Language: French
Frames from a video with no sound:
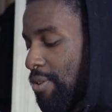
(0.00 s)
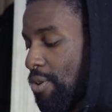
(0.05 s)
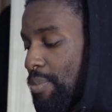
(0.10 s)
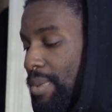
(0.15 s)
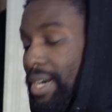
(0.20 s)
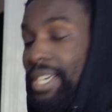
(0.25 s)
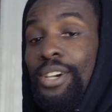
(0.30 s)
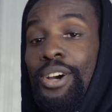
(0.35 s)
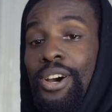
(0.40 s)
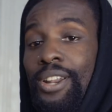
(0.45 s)
On
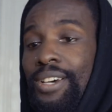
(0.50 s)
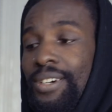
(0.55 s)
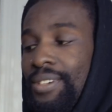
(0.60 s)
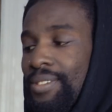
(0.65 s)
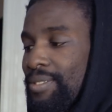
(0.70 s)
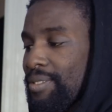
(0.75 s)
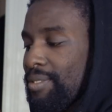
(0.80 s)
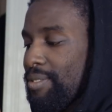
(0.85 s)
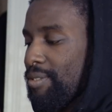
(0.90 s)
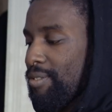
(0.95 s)
bricole, hein
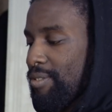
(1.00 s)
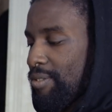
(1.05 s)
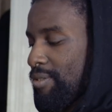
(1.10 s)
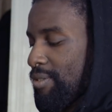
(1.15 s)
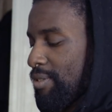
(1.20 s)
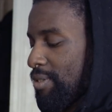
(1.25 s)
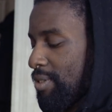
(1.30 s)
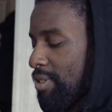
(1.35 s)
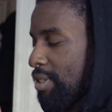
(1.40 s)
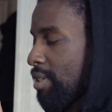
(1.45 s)

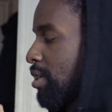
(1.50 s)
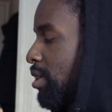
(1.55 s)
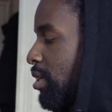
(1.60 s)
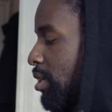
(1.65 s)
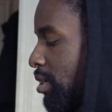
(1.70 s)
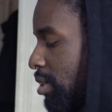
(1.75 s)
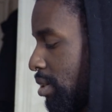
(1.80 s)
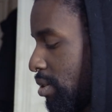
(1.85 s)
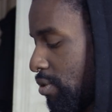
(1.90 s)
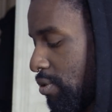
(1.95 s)

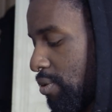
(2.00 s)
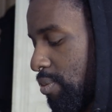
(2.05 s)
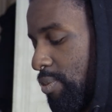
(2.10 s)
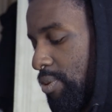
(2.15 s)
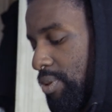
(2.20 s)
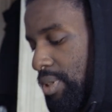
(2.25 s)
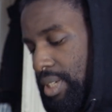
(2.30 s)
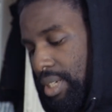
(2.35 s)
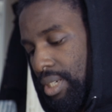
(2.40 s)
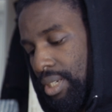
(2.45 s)
Je vais vous
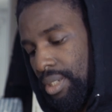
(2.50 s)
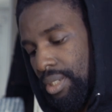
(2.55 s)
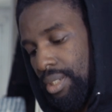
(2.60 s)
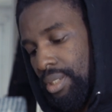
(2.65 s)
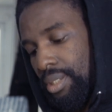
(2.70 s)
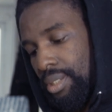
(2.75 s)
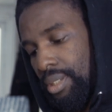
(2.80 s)
montrer